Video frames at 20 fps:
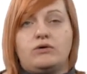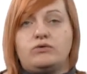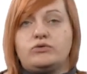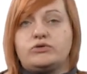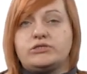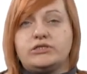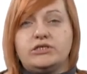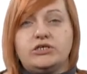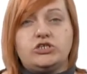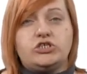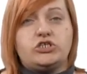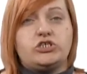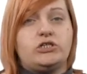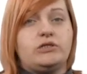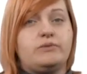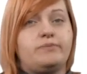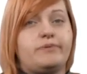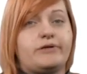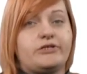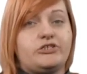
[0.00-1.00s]

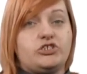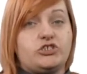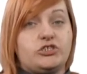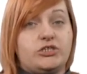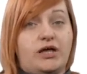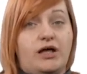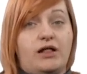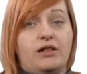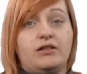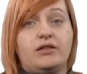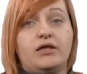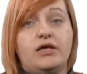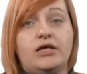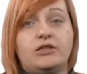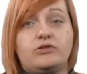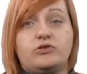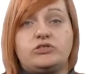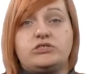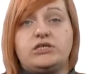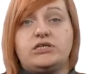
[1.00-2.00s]
услышал, прочитал.
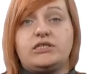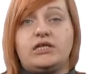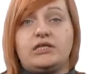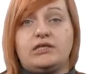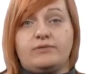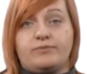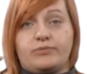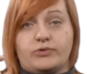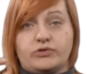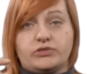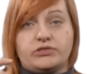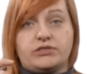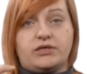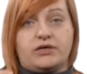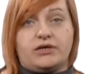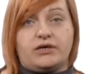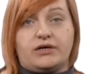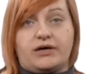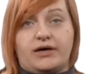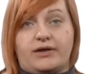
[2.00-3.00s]
То есть это не
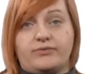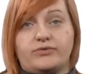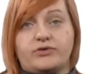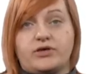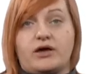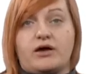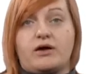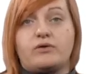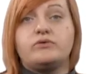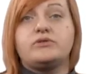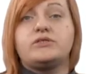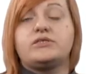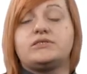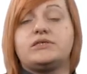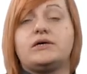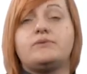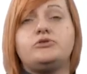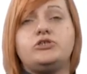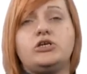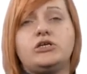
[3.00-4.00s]
просто короткое какое-то
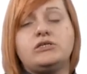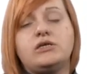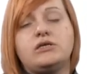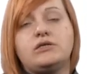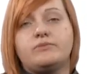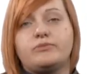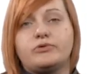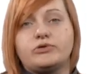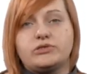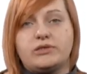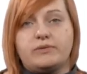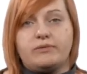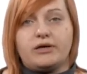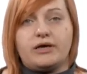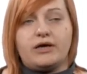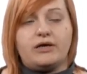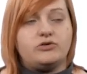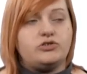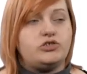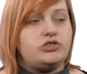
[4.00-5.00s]
сообщение, не просто
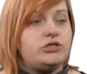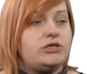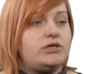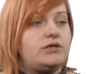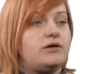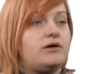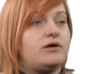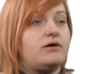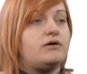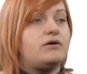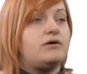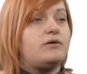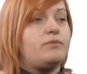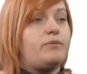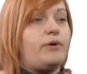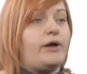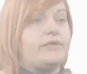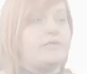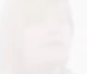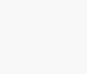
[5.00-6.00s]
мигающий э,
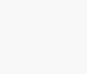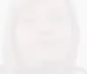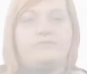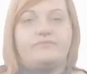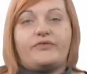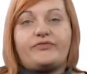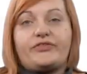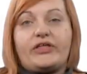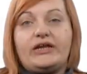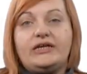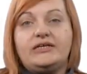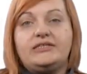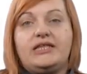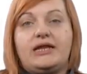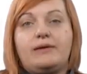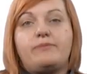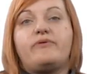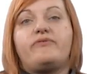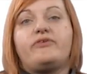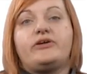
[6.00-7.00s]
баннер. Во-вторых,
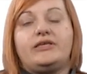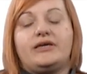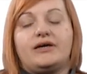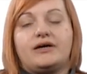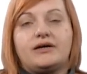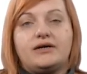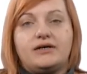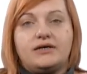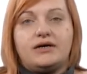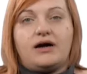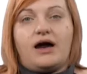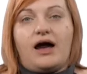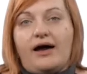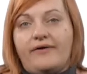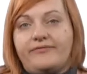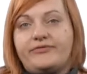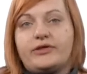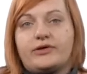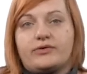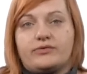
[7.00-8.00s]
требования к
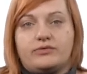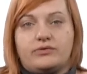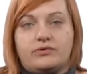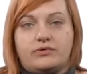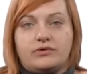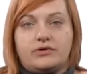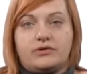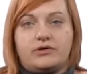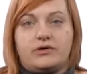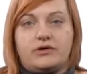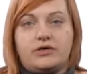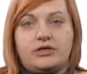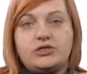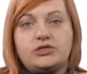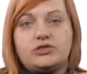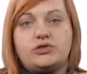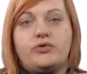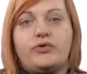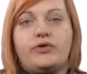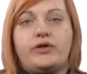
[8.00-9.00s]
автору э,
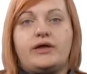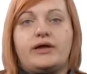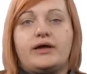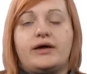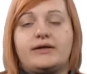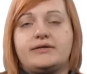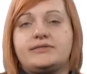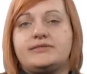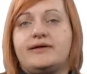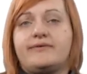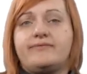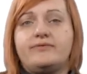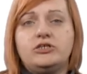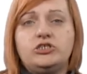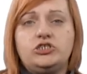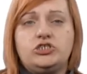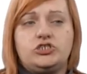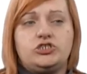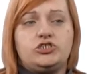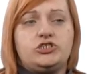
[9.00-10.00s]
истории гораздо
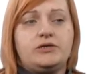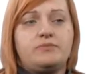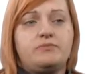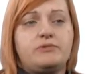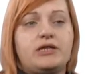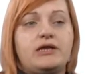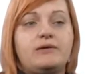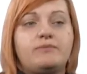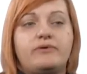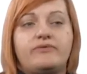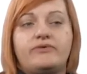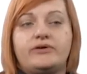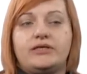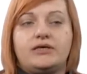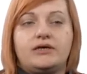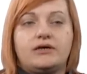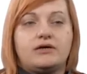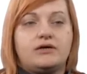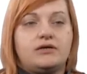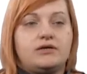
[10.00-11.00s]
выше, чем
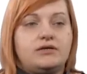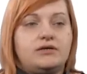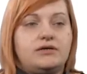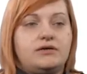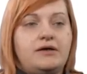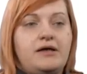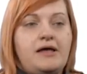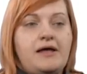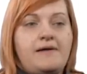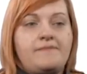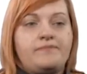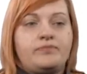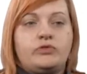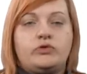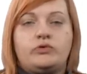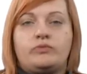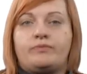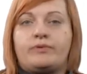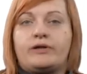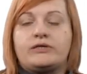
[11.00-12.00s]
требования к
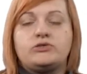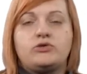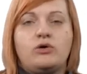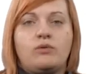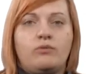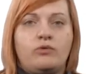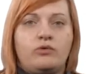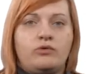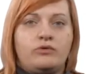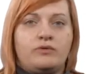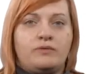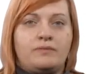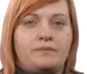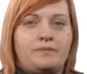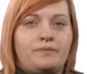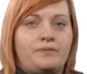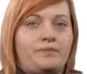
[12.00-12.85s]
ну, простому